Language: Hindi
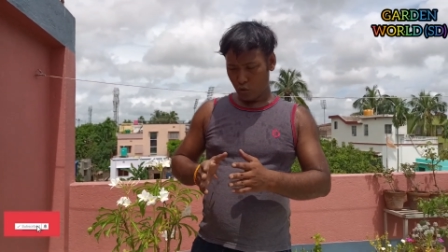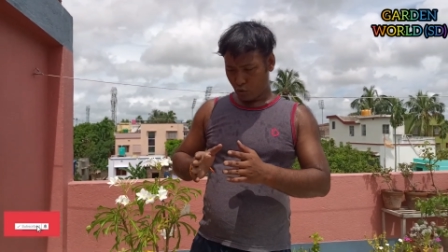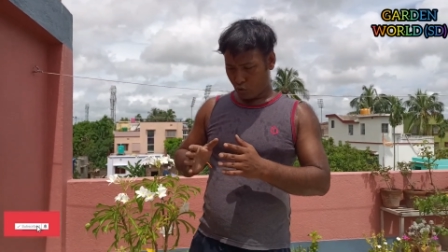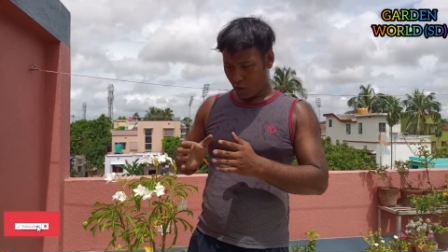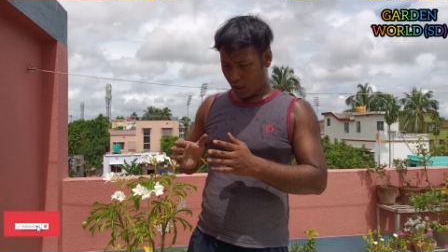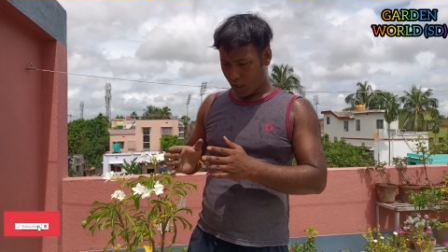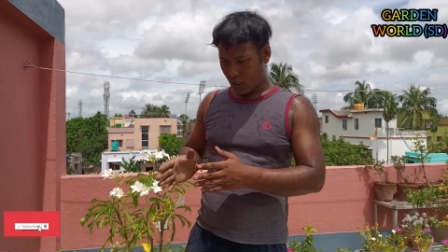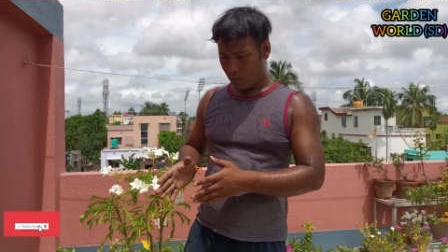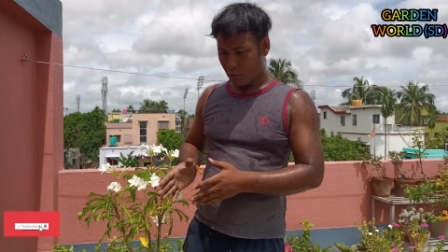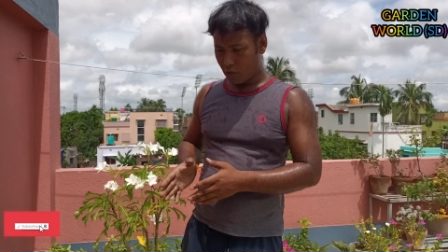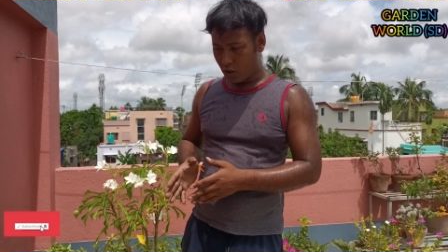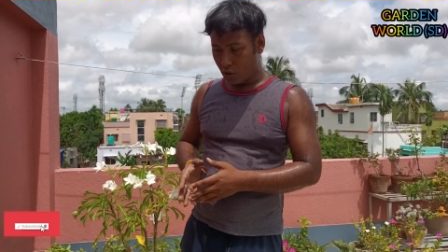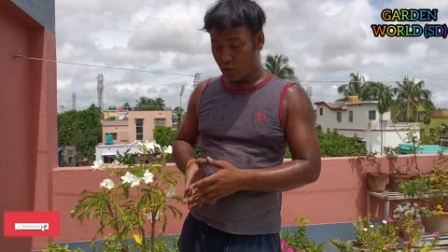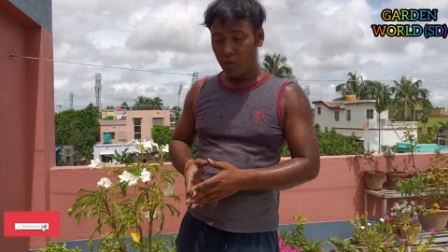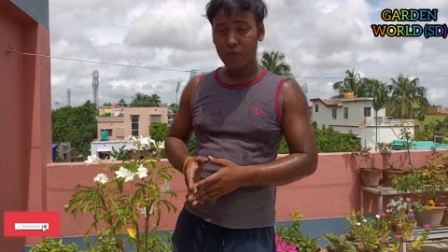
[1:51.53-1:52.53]
तो अगर आप लोग
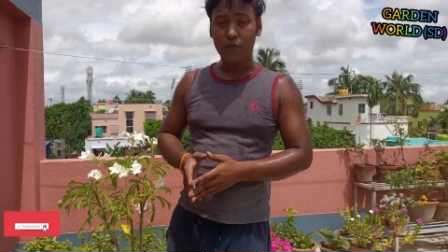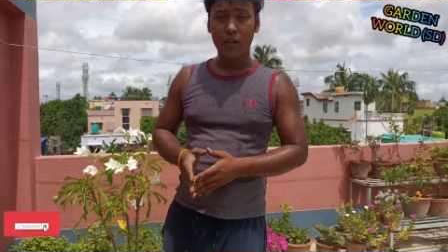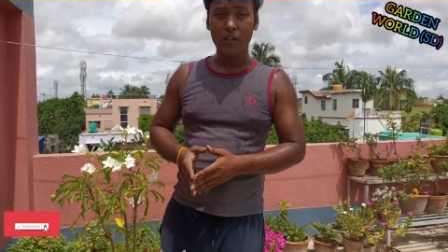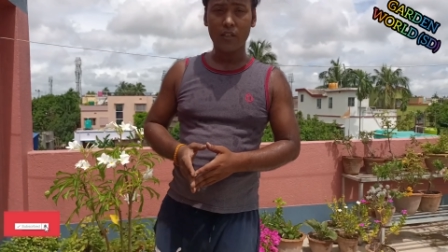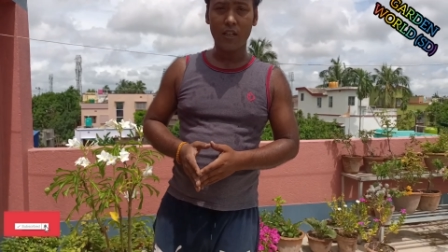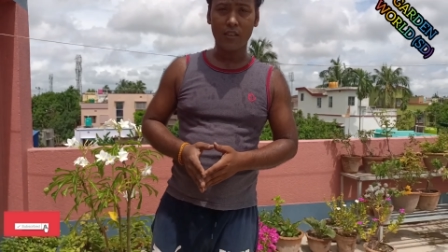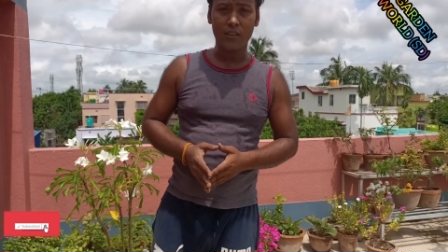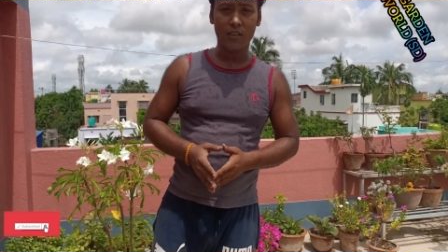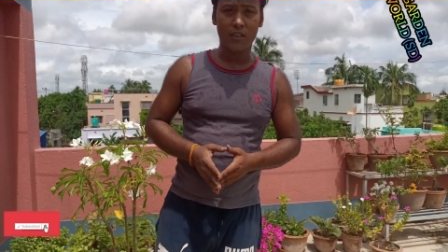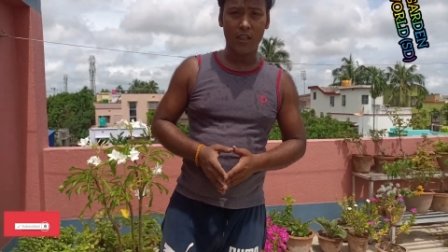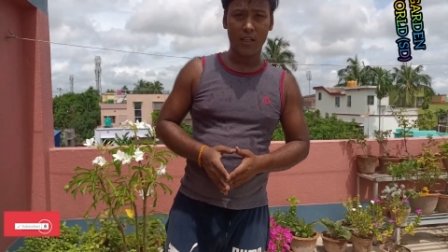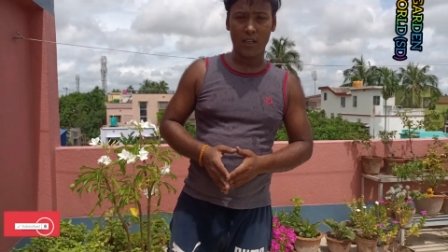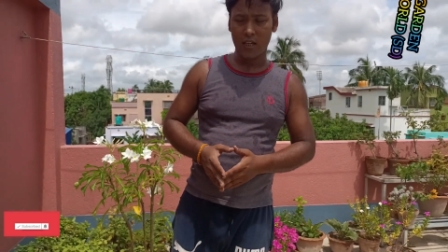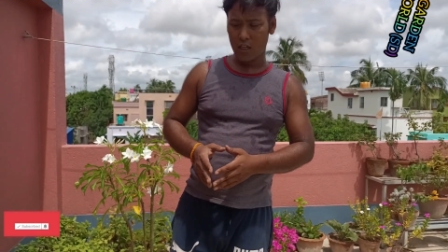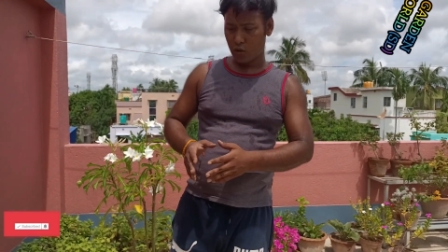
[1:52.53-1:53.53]
लिक्विड फर्टिलाइज़र
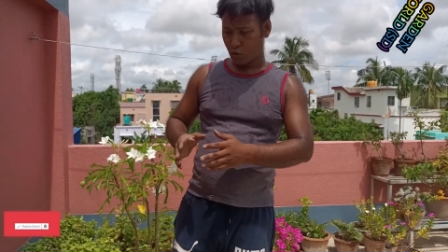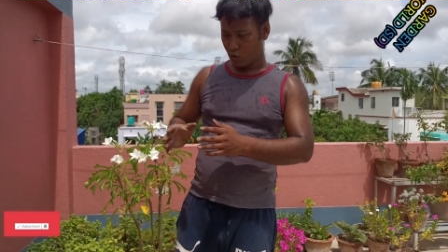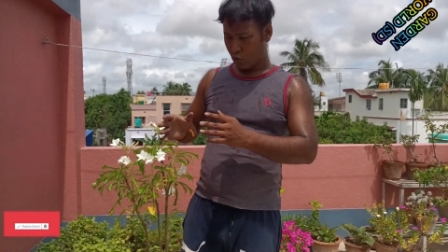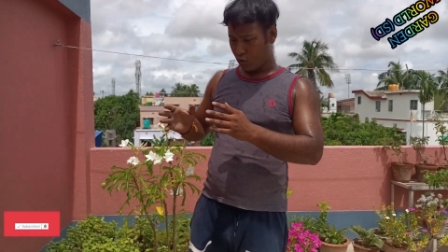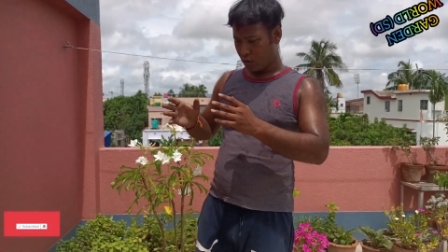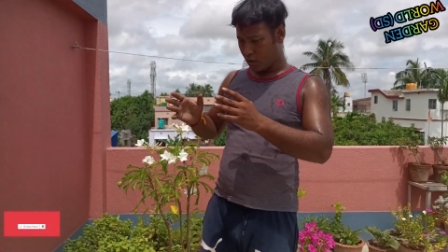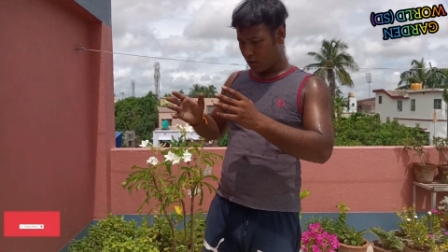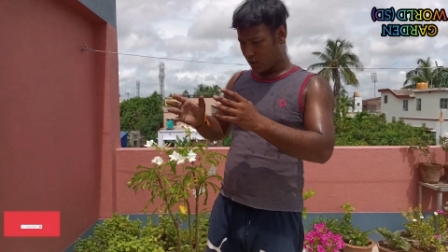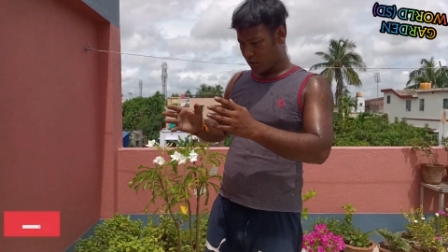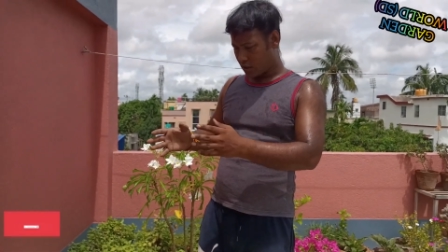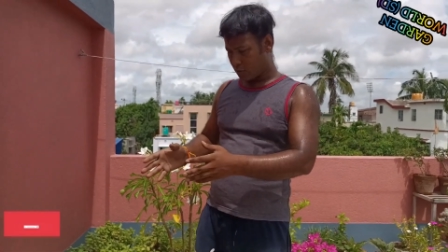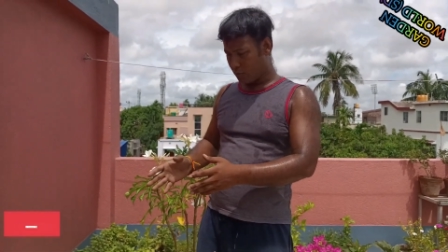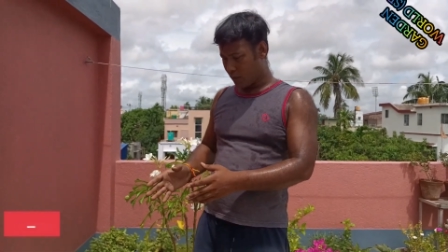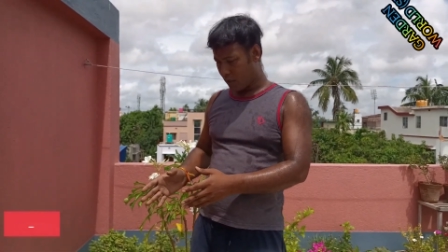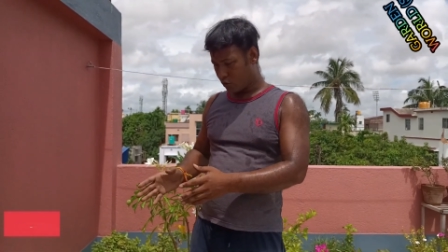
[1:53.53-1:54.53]
देंगे तो
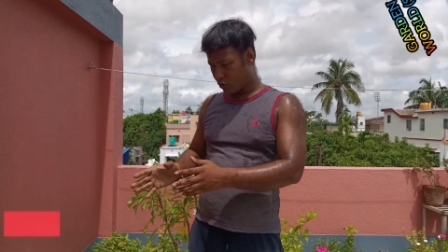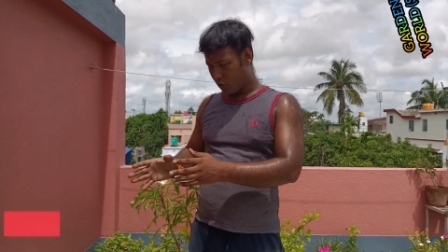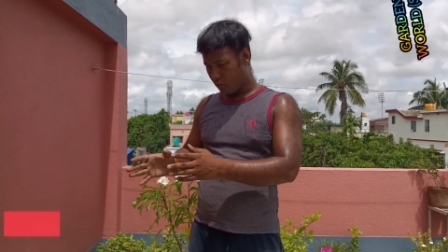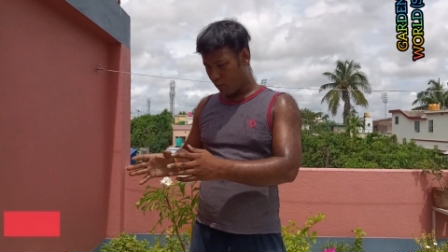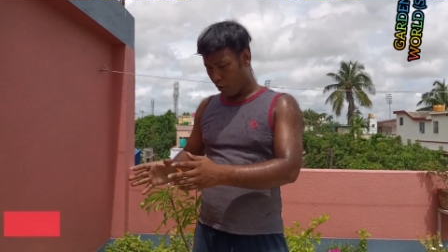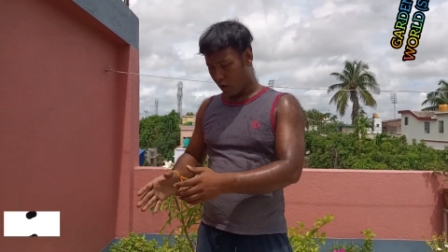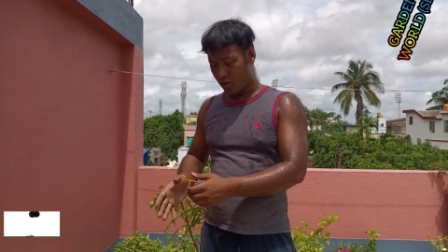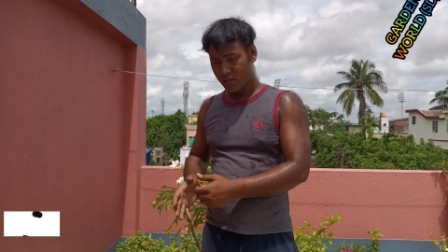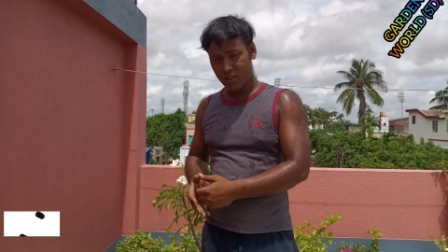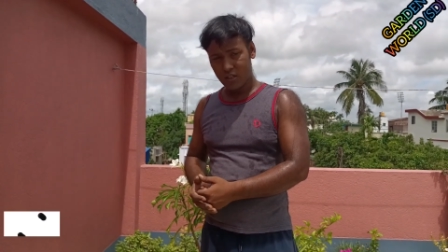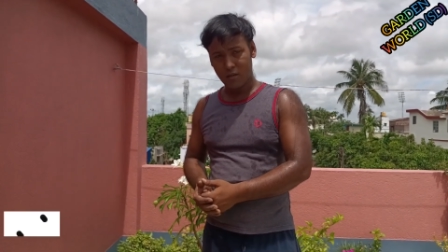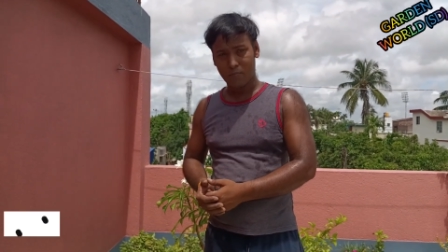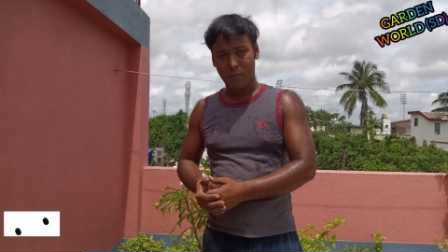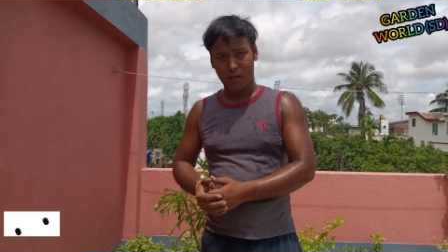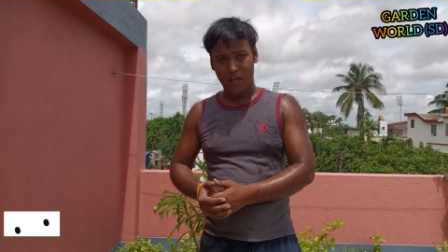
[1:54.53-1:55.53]
इसमें जो
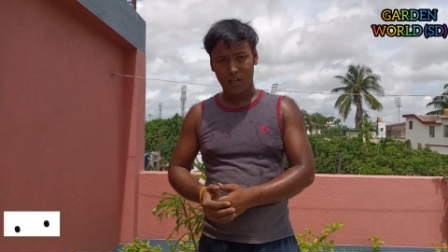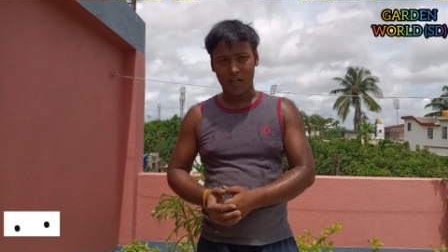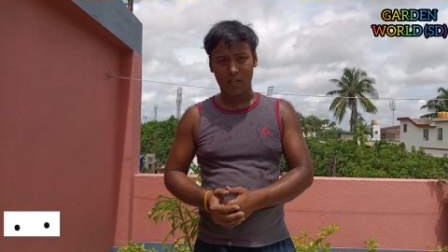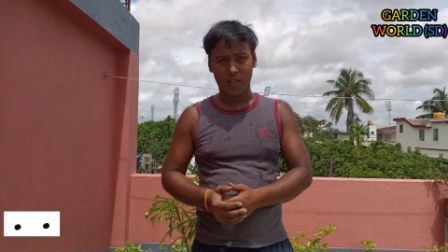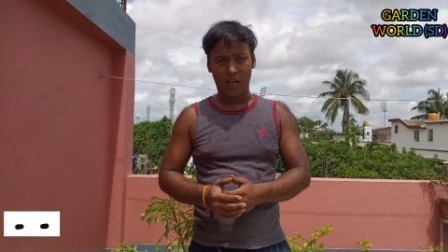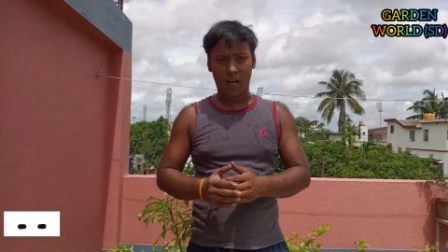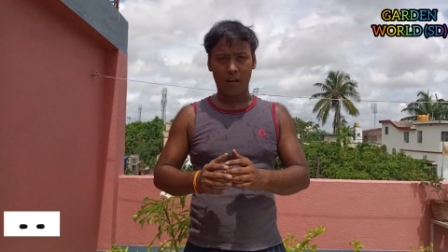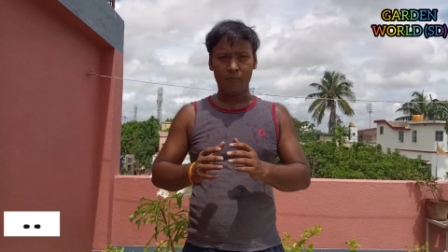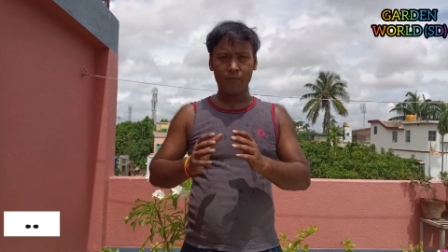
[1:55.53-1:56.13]
मॉइस्चर पकड़ लेगा